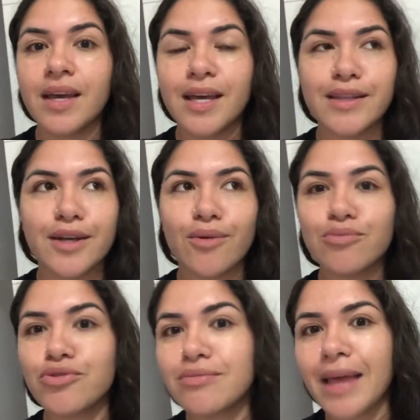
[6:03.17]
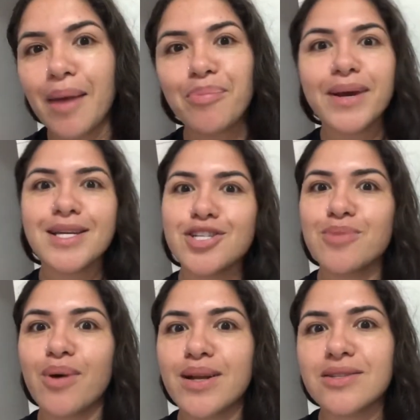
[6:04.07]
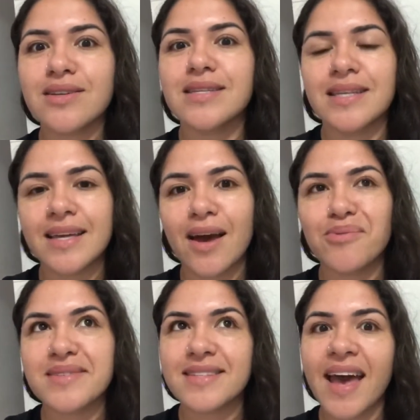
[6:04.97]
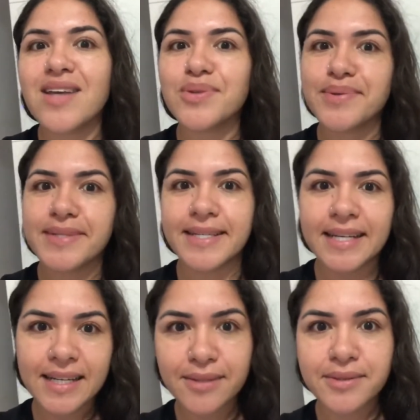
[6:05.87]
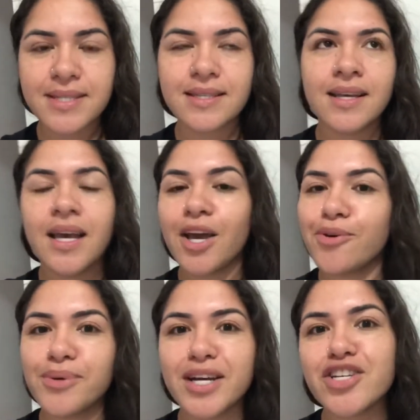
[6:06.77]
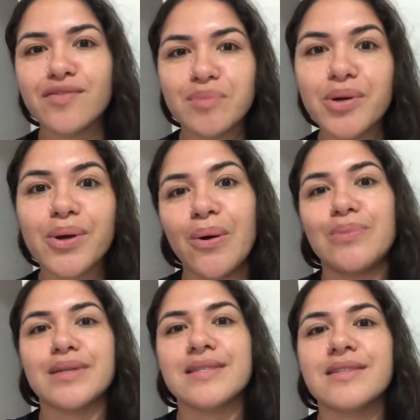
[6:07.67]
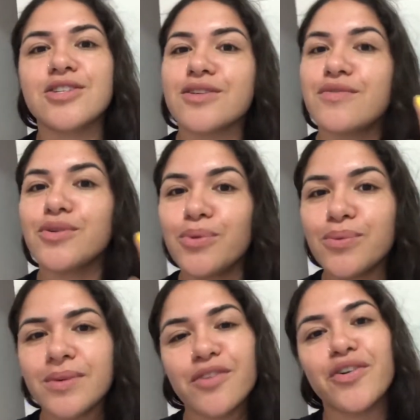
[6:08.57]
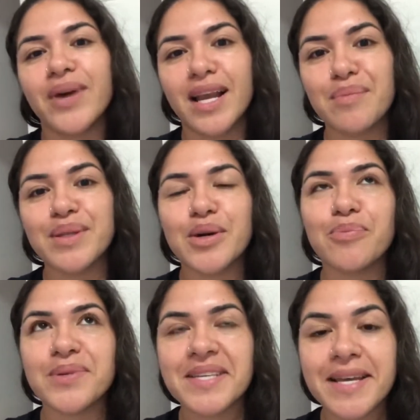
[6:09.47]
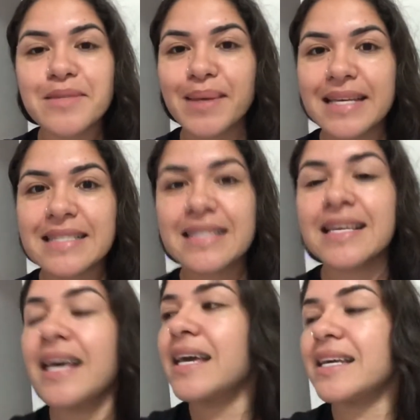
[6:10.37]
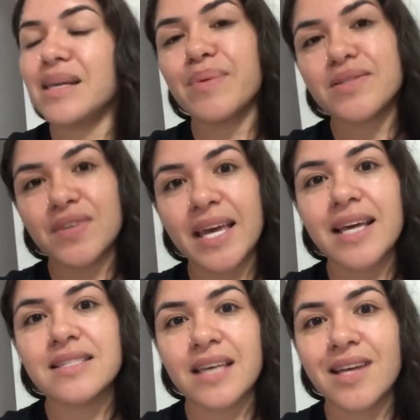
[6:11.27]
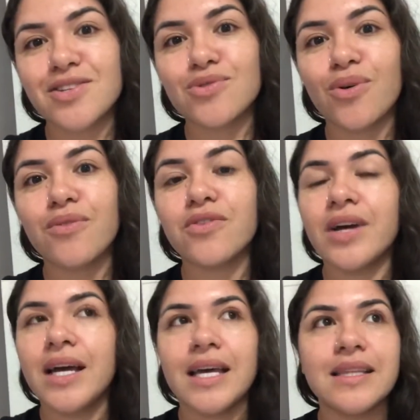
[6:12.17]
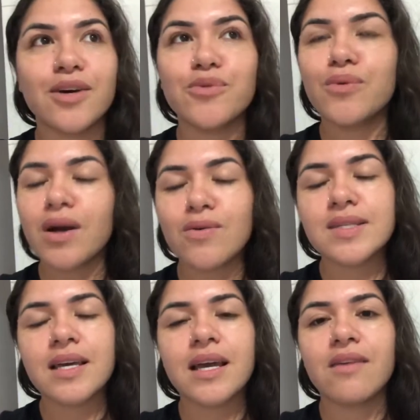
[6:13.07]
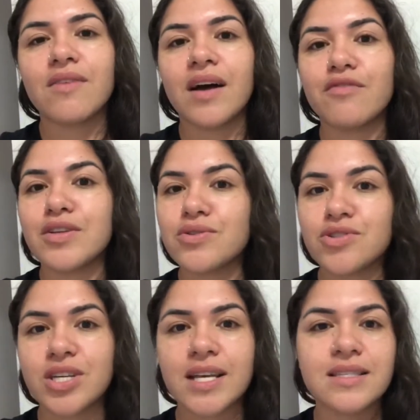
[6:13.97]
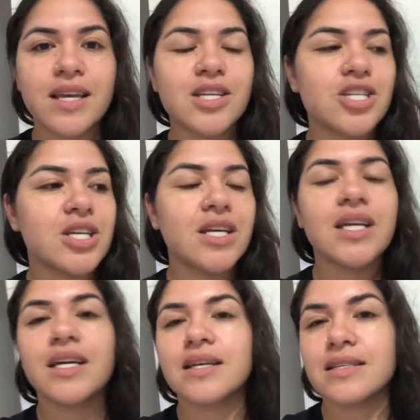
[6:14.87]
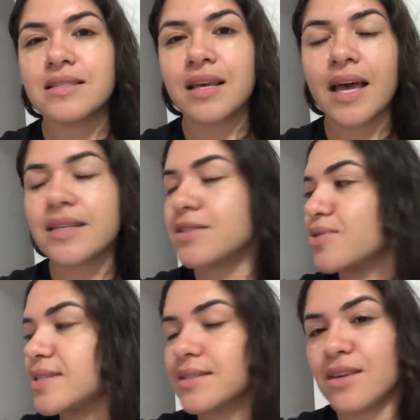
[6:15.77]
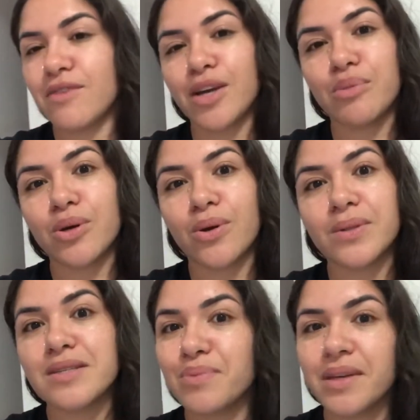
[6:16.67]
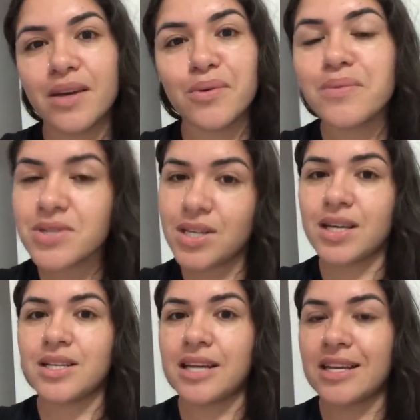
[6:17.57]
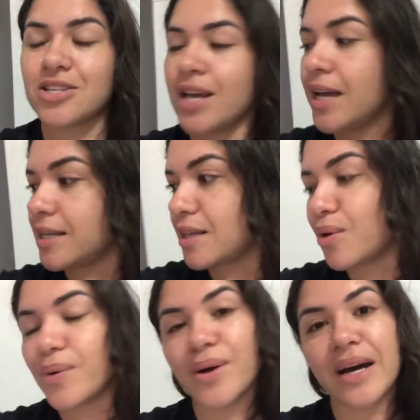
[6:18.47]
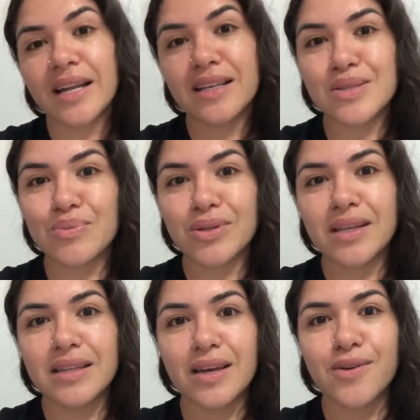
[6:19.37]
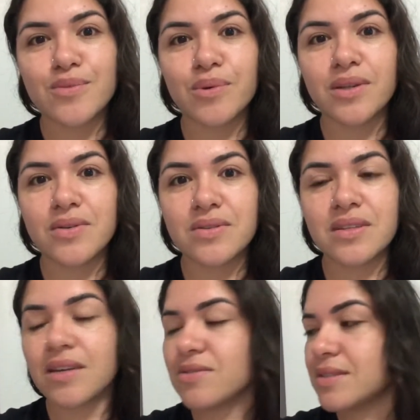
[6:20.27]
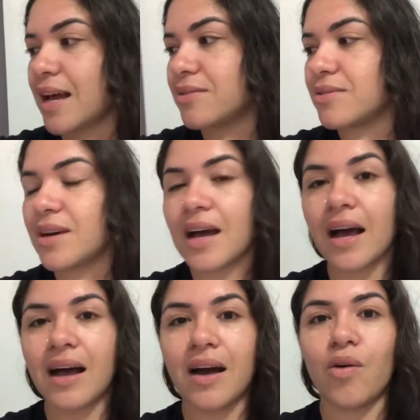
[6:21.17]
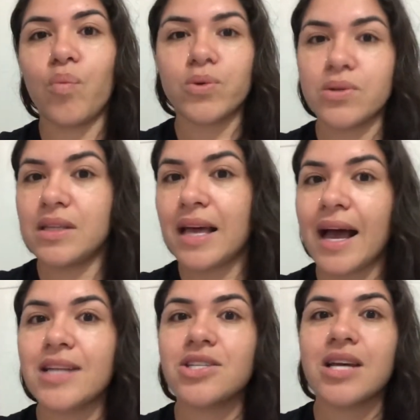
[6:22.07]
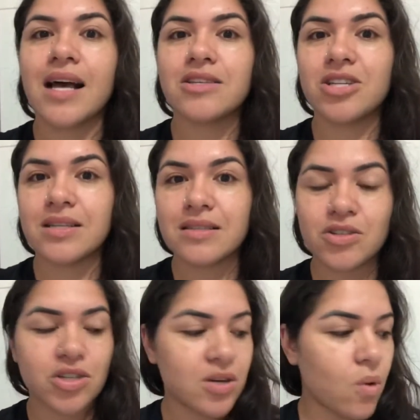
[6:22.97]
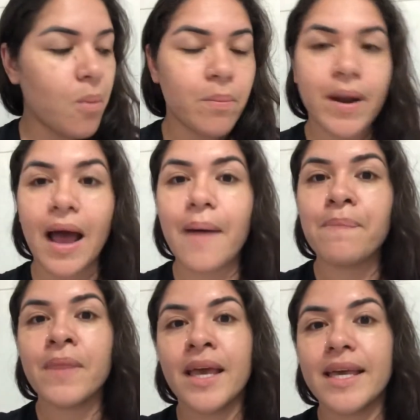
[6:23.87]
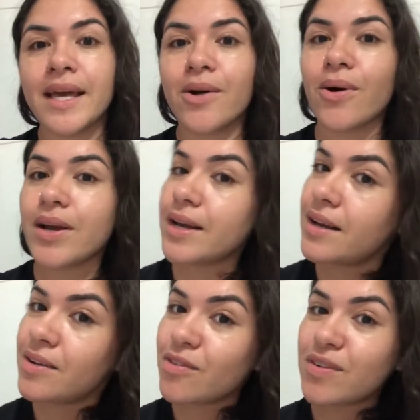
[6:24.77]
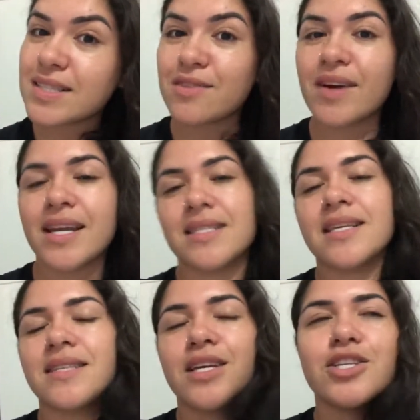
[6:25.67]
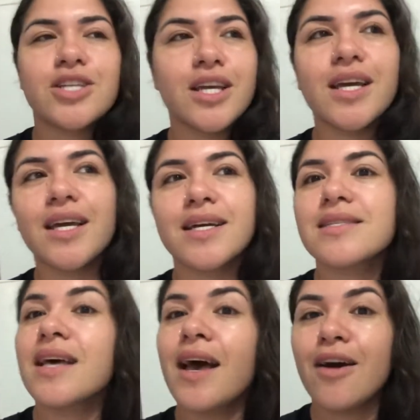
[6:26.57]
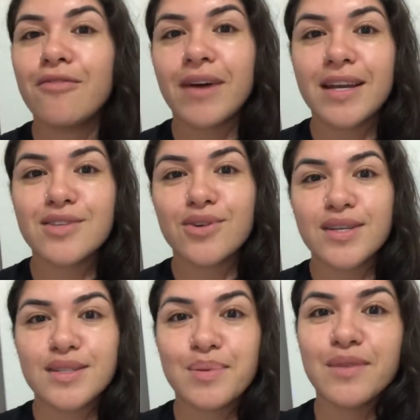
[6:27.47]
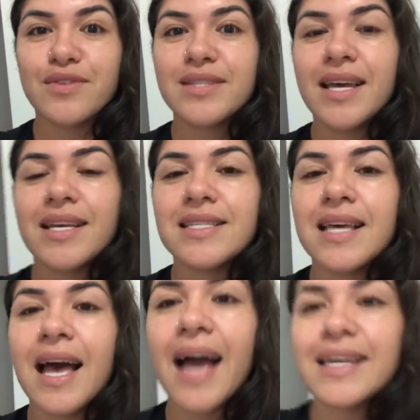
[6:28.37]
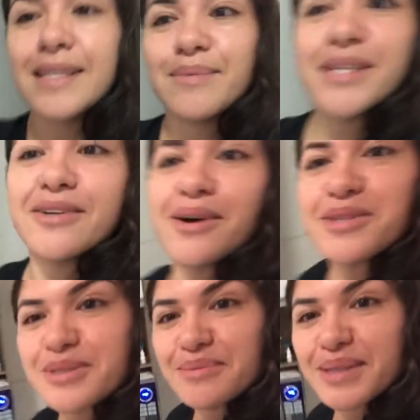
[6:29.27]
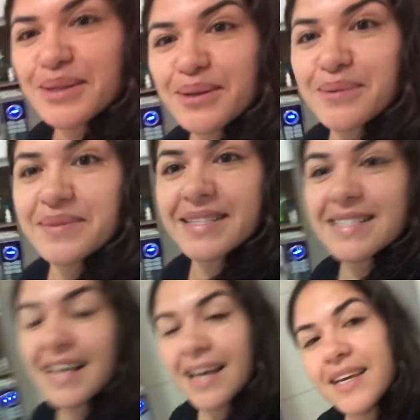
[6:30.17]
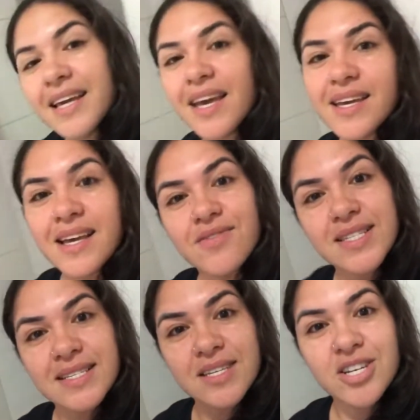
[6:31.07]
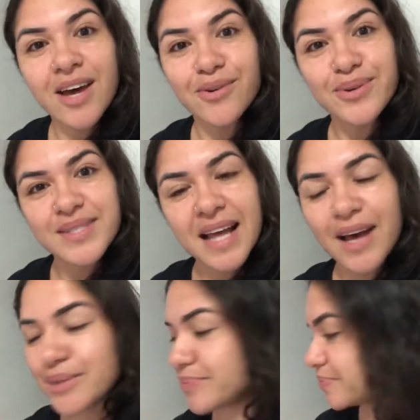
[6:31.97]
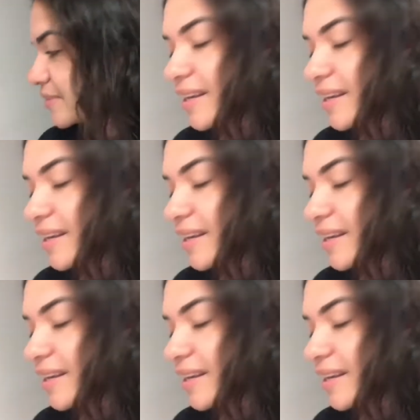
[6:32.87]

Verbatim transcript: Então, do tempo que a gente mora sozinho, que é uns 10, 11 anos, eu nunca tive micro-ondas. Tive um, que foi o que ela me deu por seis meses, e depois fiquei sem de novo. Então, nunca consegui gravar vídeos de receitinhas, essas coisas que vai no micro-ondas, porque eu não tinha, gente. Então, eu agradeço muito a Deus por Deus ter nos dado a oportunidade, a chance de comprar. E agora, vou fazer várias receitinhas, várias coisas para vocês aqui também no nosso micro-ondas. E aí, o que, que vocês acharam? Gostaram?